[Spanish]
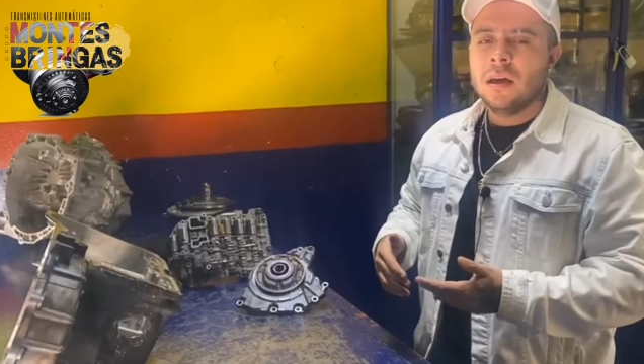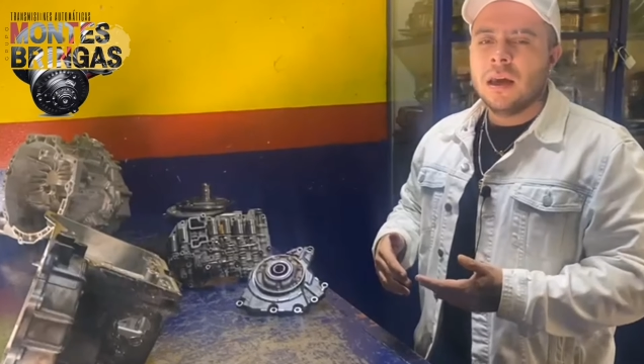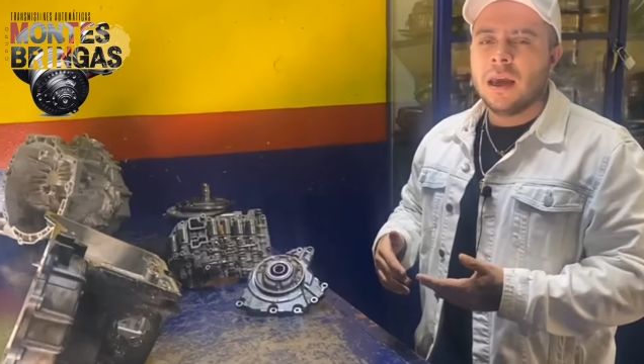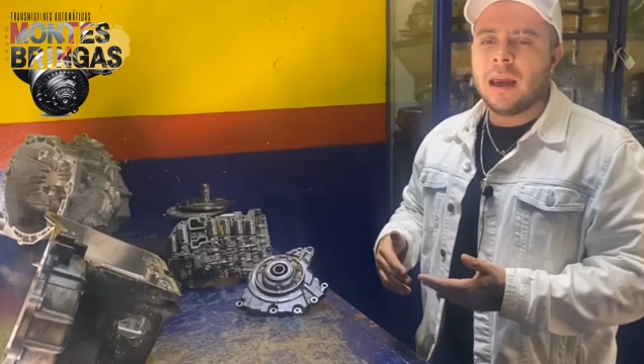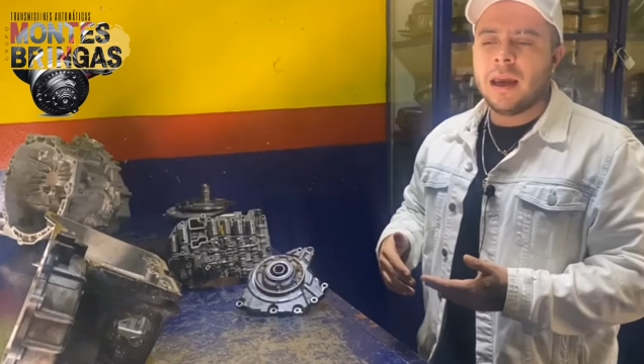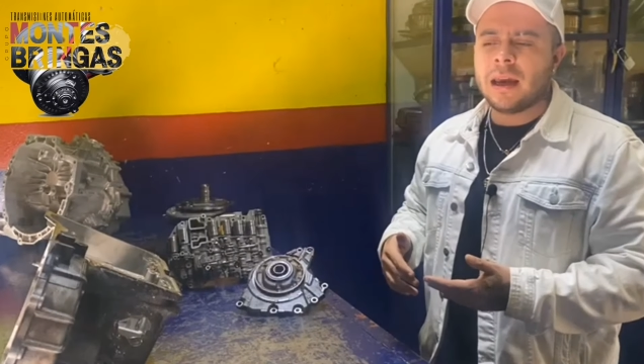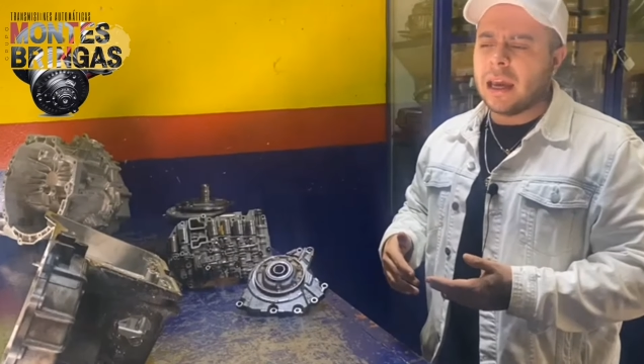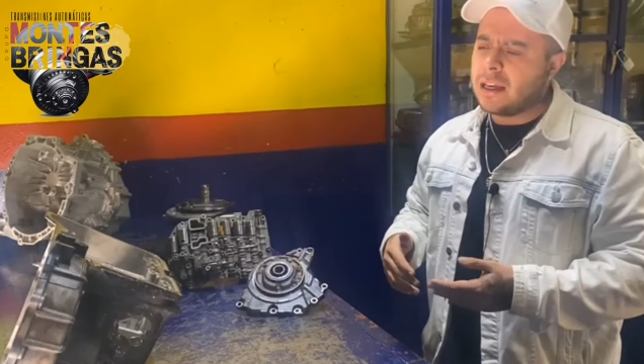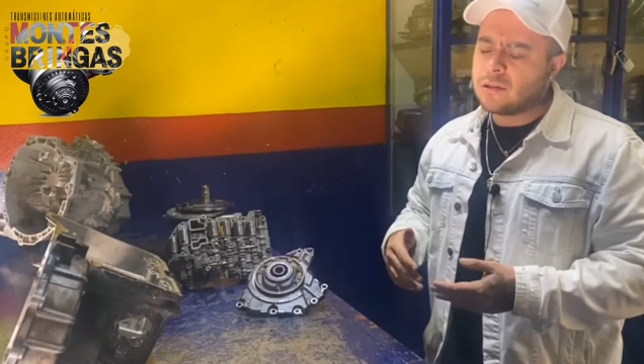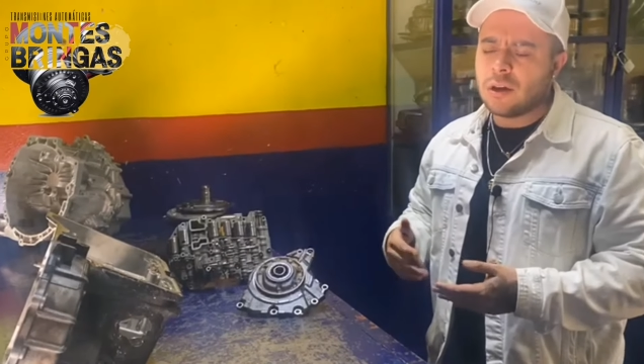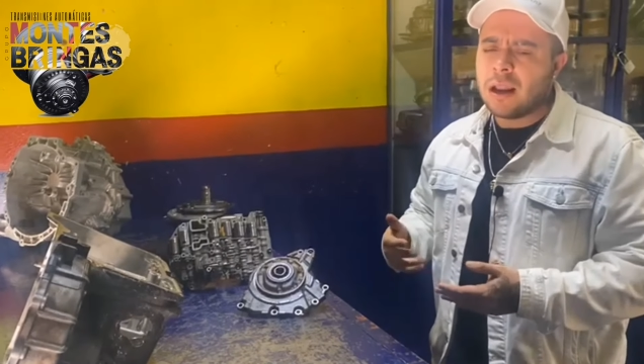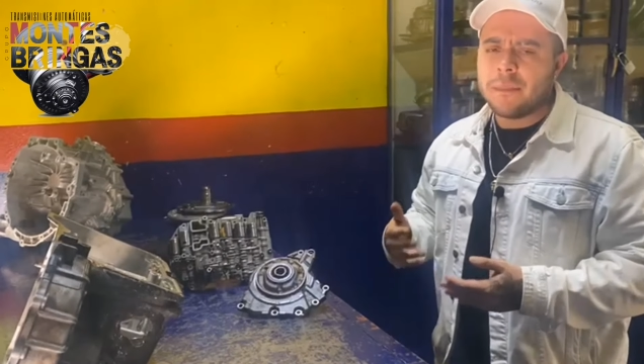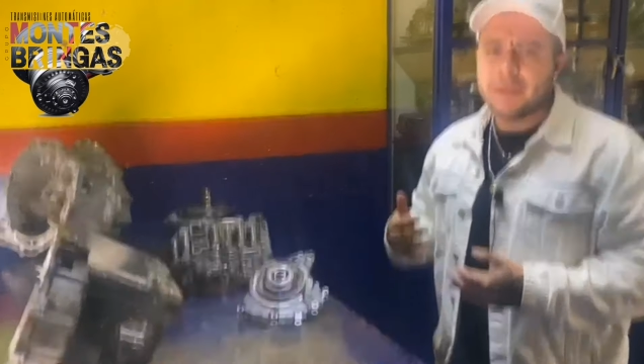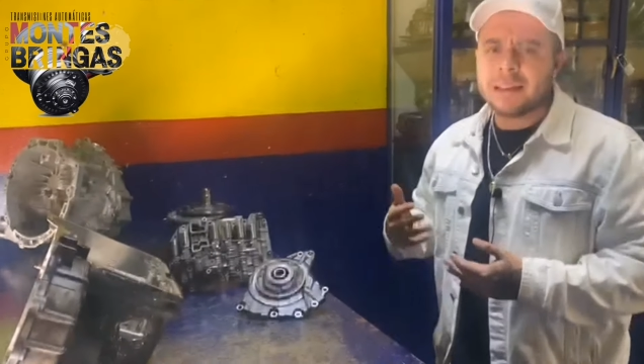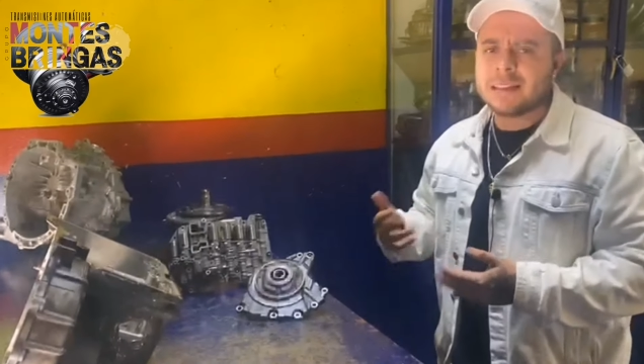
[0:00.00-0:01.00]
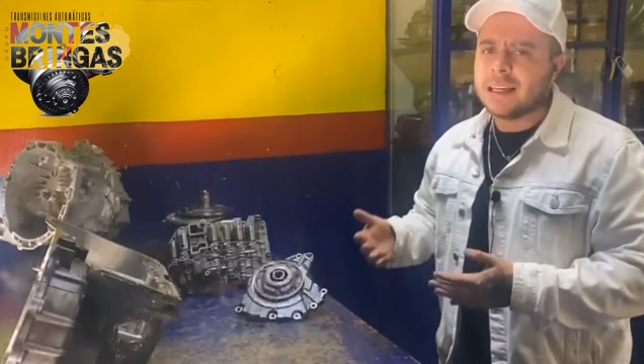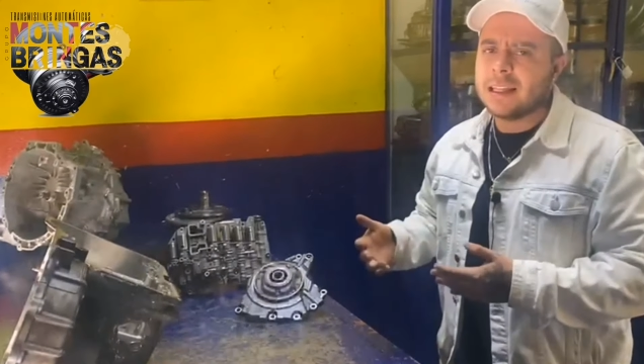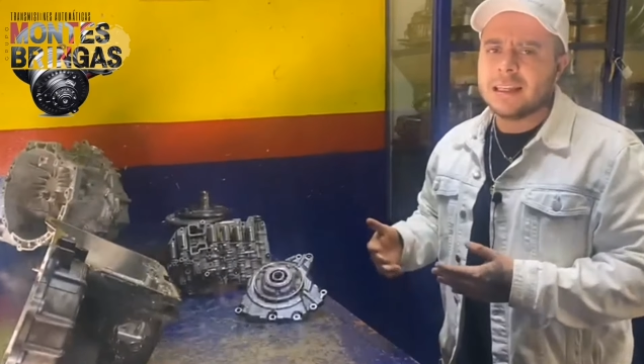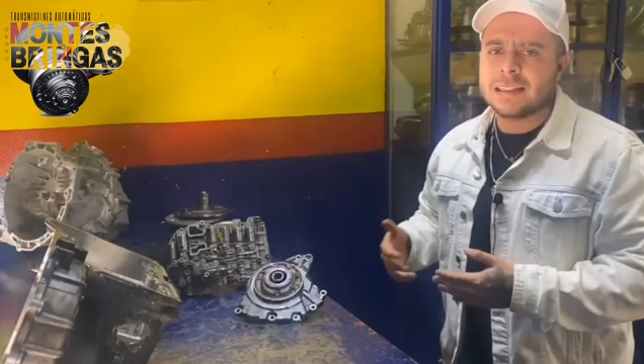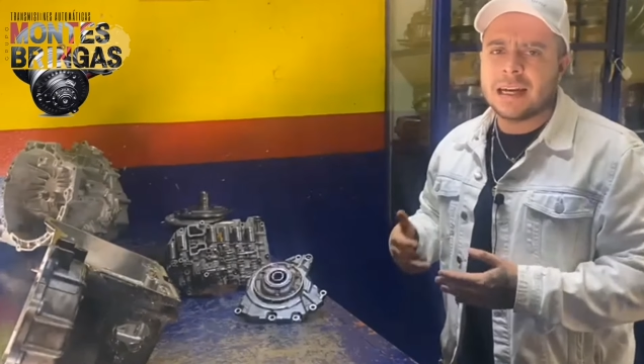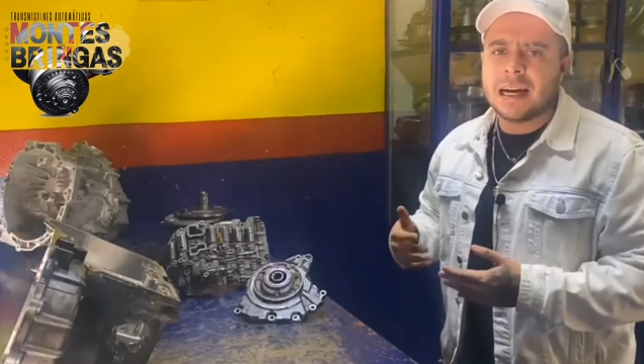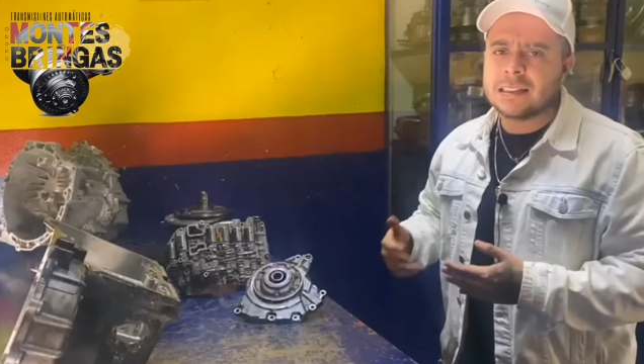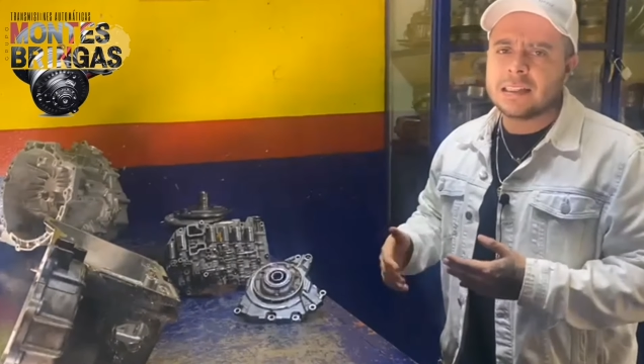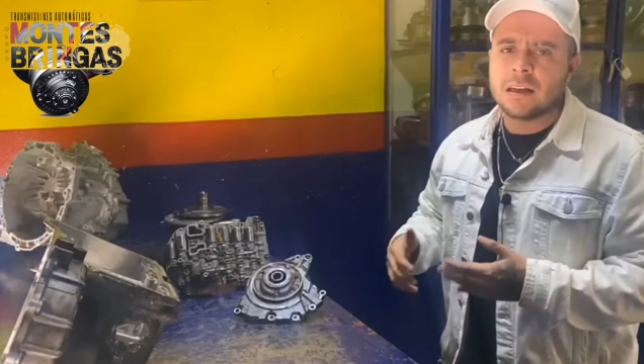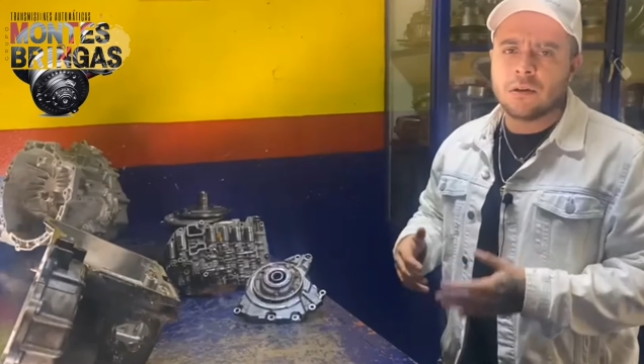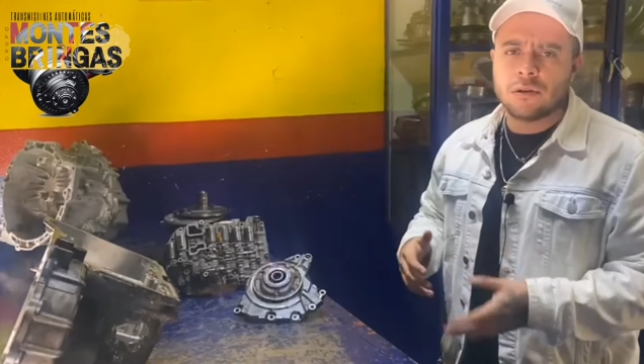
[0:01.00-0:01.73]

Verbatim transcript: eh, que solamente se desgastan